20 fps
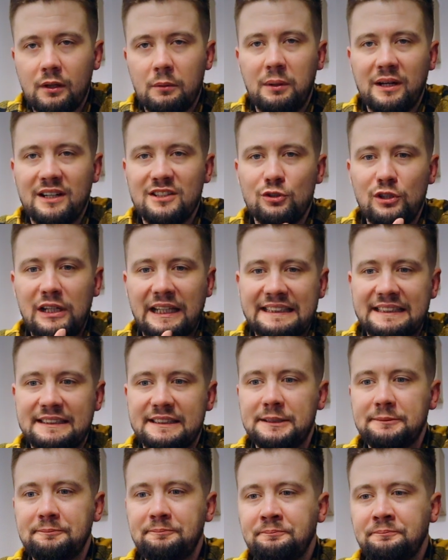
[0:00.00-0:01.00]
bardzo
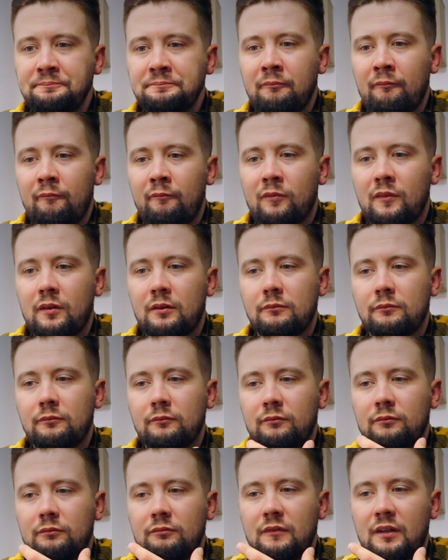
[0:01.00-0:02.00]
lekki,
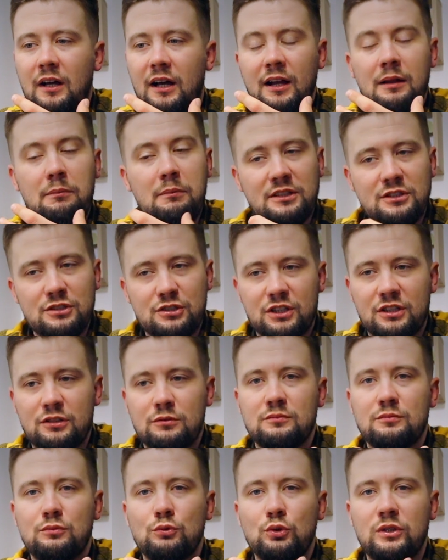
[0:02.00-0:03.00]
mm, ale ma też
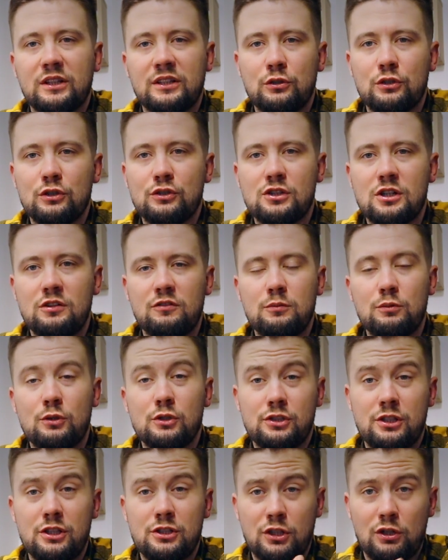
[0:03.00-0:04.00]
taką nutę goryczkową,
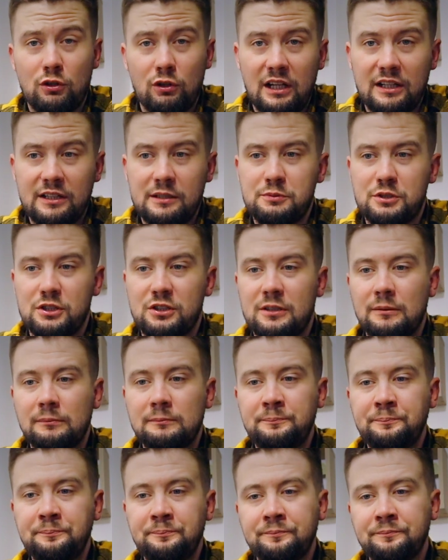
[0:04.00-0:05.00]
gorzkiej czekolady przy
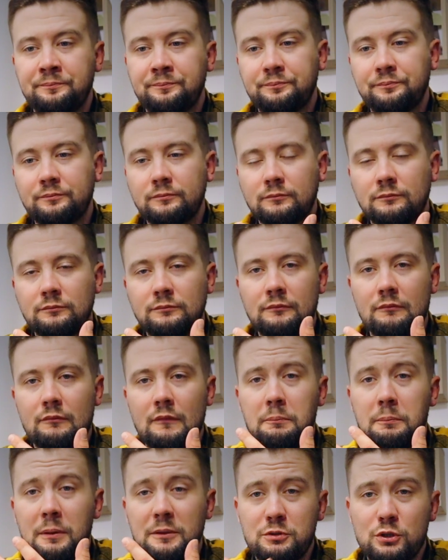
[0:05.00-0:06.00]
tym.
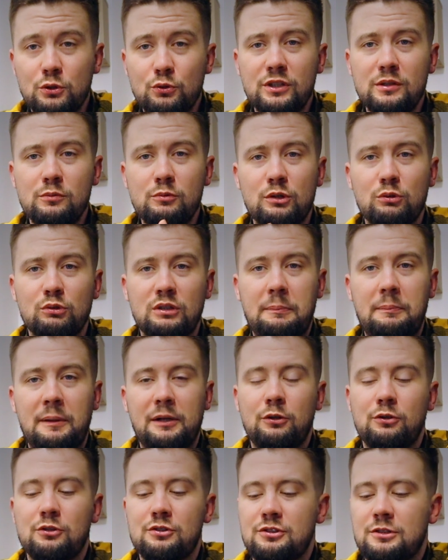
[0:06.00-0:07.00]
Przy drugim łyku ta
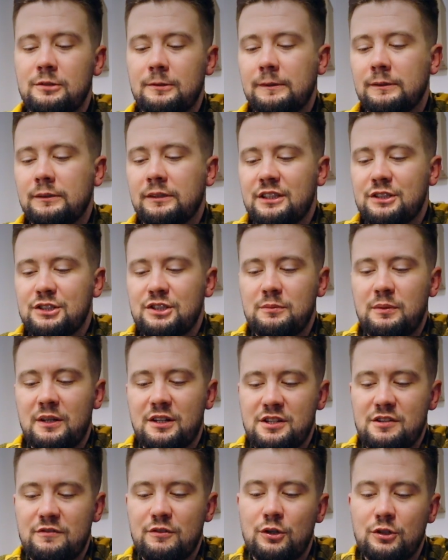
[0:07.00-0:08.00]
paloność e, jeszcze
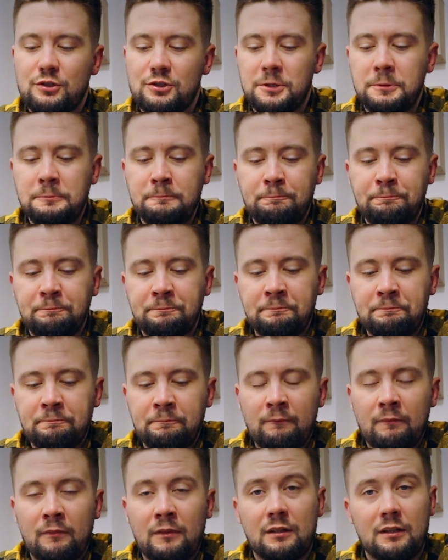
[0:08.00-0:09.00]
bardziej wychodzi.
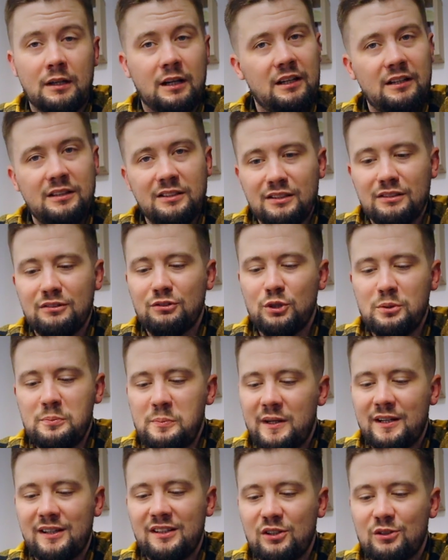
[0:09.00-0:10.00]
Ale do
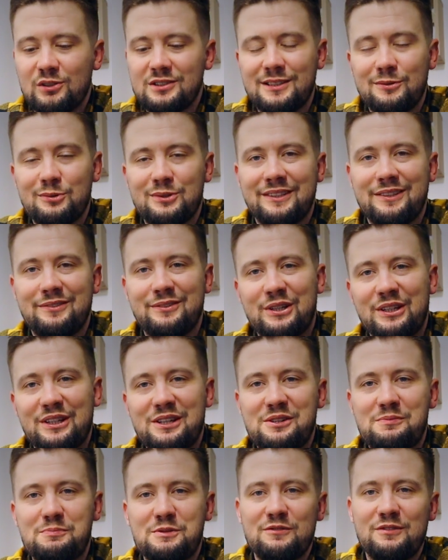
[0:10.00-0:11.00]
imperialnego stałta, do
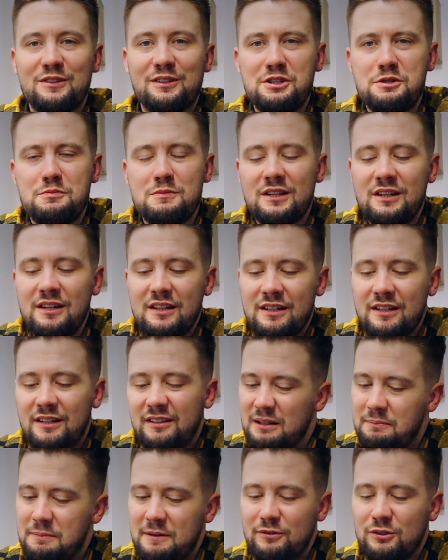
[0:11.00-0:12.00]
jakich przywykliśmy,
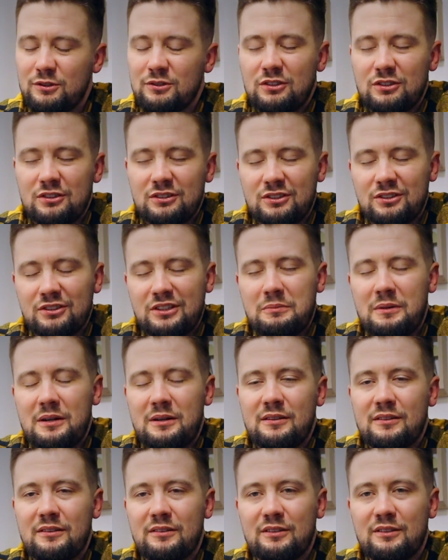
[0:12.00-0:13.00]
na pewno to, to nie
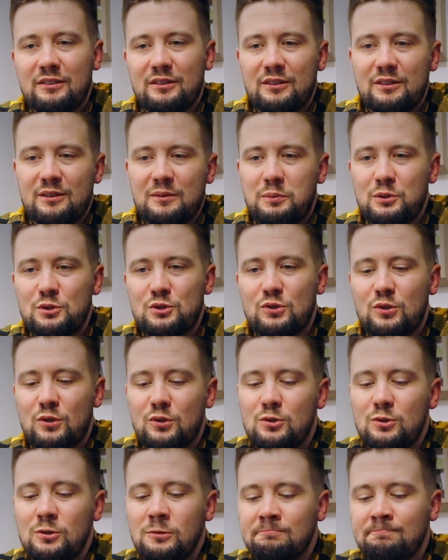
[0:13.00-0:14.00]
ma e,
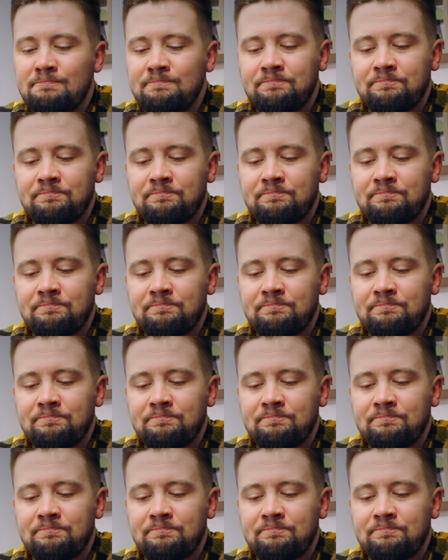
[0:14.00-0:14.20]
podskoku.